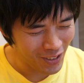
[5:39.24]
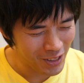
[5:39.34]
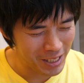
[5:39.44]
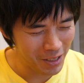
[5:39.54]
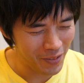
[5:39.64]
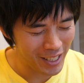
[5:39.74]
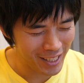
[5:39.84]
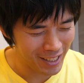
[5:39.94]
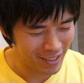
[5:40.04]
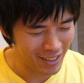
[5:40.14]
んと欲しいの見当
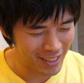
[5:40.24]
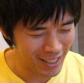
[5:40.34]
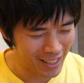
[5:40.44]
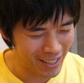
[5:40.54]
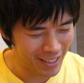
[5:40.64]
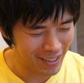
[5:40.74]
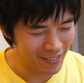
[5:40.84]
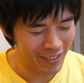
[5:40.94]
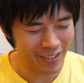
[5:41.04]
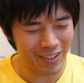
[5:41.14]
たらなくて
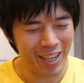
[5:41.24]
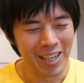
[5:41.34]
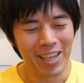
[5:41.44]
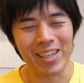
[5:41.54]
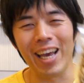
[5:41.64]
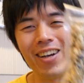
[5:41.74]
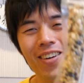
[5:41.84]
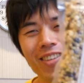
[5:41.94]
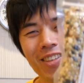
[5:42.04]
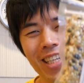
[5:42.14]
さ、でもこれ健
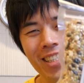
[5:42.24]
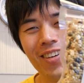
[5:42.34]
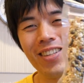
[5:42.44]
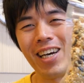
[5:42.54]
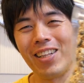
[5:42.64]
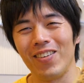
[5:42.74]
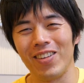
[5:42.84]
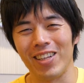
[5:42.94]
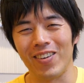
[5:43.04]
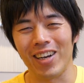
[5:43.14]
康に良さそうじゃんと
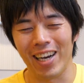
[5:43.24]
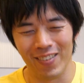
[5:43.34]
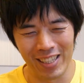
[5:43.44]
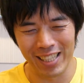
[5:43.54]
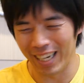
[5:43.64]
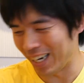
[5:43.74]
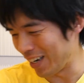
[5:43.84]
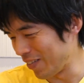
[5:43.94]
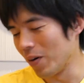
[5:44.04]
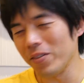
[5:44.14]
思ってこれ買いまし
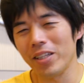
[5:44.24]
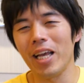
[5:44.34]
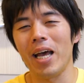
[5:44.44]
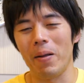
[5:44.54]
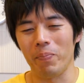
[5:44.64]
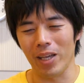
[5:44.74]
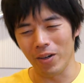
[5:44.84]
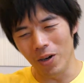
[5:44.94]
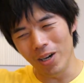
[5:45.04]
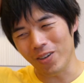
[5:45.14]
た。ほんであ
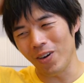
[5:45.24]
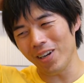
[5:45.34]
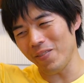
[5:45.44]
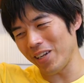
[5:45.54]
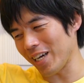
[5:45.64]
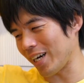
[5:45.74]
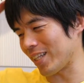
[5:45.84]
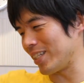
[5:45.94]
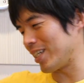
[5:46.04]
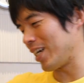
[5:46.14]
のこれみんな
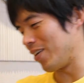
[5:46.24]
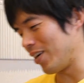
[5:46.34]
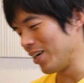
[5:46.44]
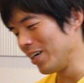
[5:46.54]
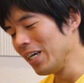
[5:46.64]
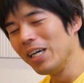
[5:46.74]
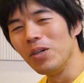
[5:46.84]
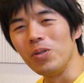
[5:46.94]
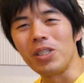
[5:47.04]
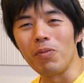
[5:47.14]
買ったんじゃないの
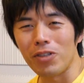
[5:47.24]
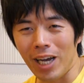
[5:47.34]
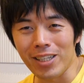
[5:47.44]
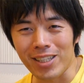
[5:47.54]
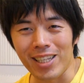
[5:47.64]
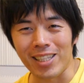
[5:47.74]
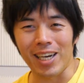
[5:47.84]
うちも大好きで